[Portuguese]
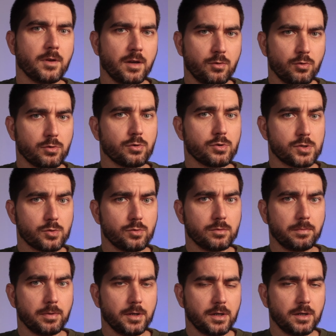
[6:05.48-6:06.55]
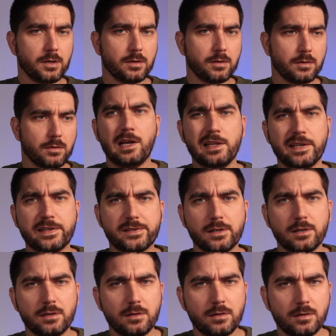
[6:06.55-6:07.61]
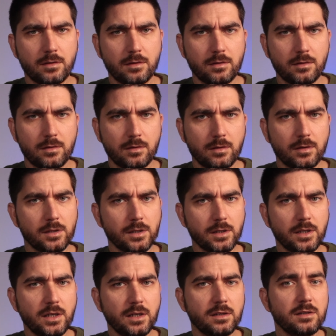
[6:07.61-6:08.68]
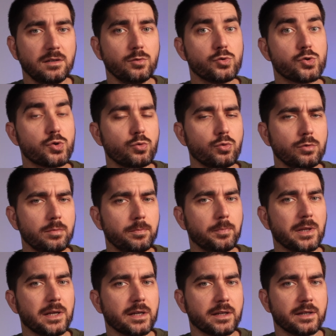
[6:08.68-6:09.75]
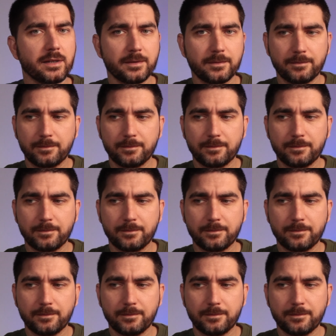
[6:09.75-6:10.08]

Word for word: Encontrou o segundo plug. Alexa, ligue o segundo plug.